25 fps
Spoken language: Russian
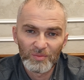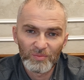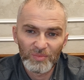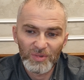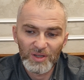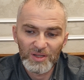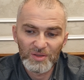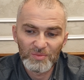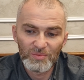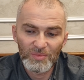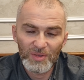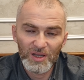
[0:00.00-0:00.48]

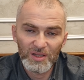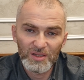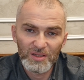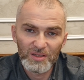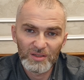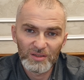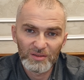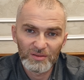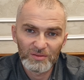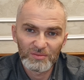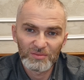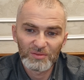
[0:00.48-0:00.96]

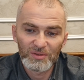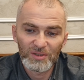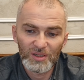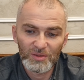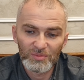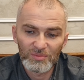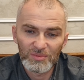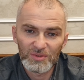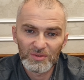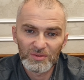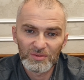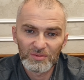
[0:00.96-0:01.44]
понимание
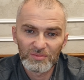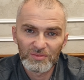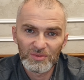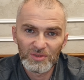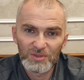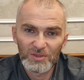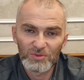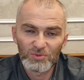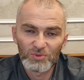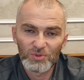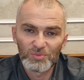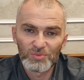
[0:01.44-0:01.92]
как бы не
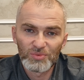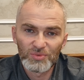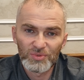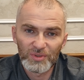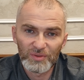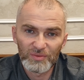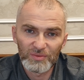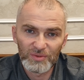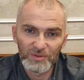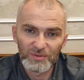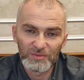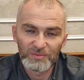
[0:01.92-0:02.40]
на том
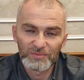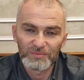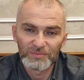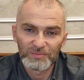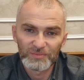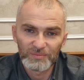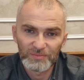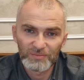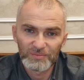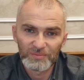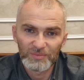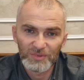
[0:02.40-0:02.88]
уровне,
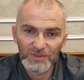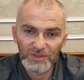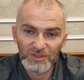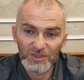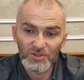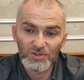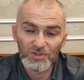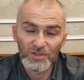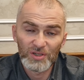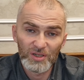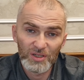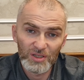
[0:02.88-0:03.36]
к
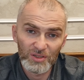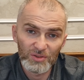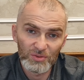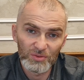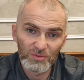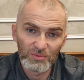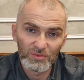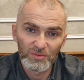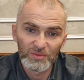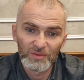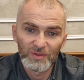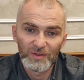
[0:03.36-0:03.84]

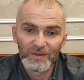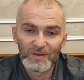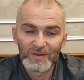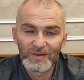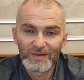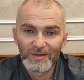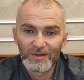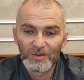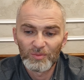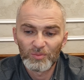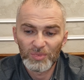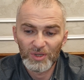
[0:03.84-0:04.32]
сожалению.
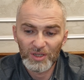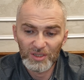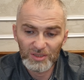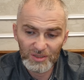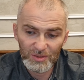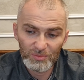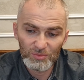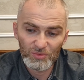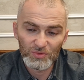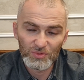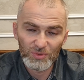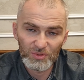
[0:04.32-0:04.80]

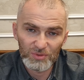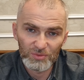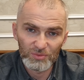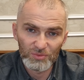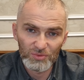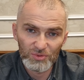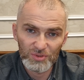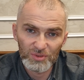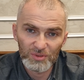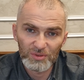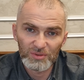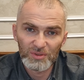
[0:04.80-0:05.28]
Поэтому вот
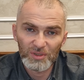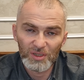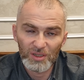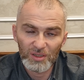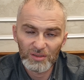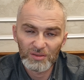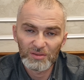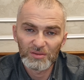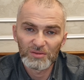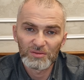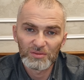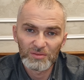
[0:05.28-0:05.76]
нужно
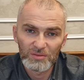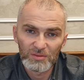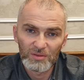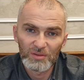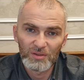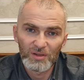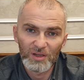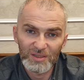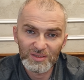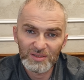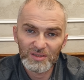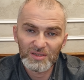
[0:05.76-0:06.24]
так
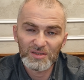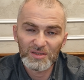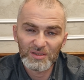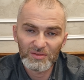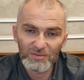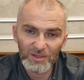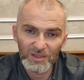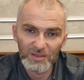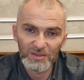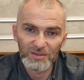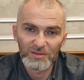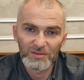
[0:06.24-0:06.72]

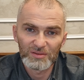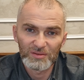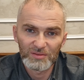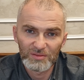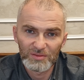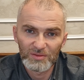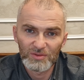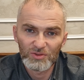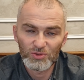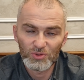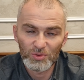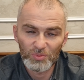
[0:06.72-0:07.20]
осознавать,
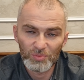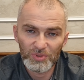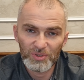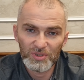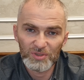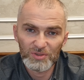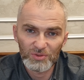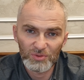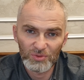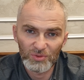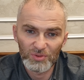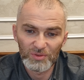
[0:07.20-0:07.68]
что
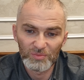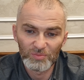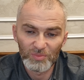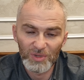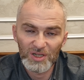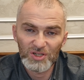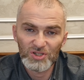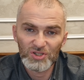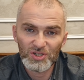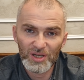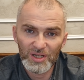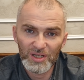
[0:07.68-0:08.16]
происходит.
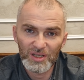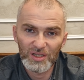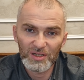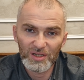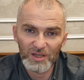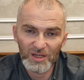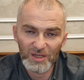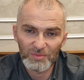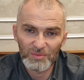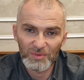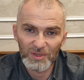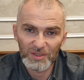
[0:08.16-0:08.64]
Большая
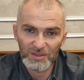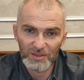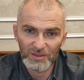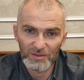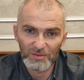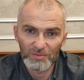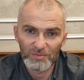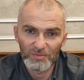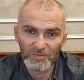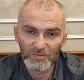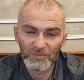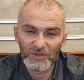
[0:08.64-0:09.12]
игра, ребята.
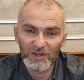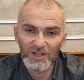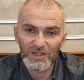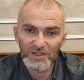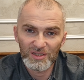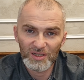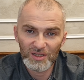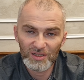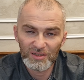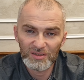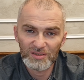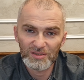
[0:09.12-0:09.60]

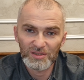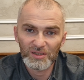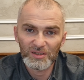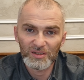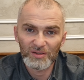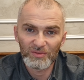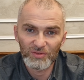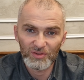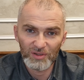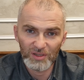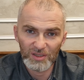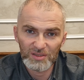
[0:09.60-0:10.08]
Война за
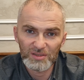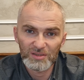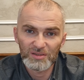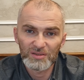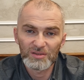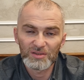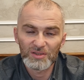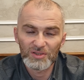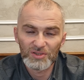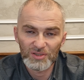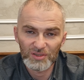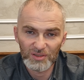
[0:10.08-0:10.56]
Кавказ
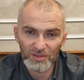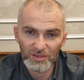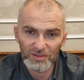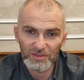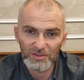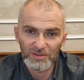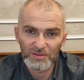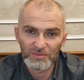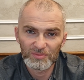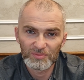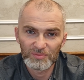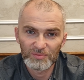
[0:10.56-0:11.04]

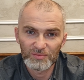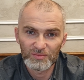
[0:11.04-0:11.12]
началась.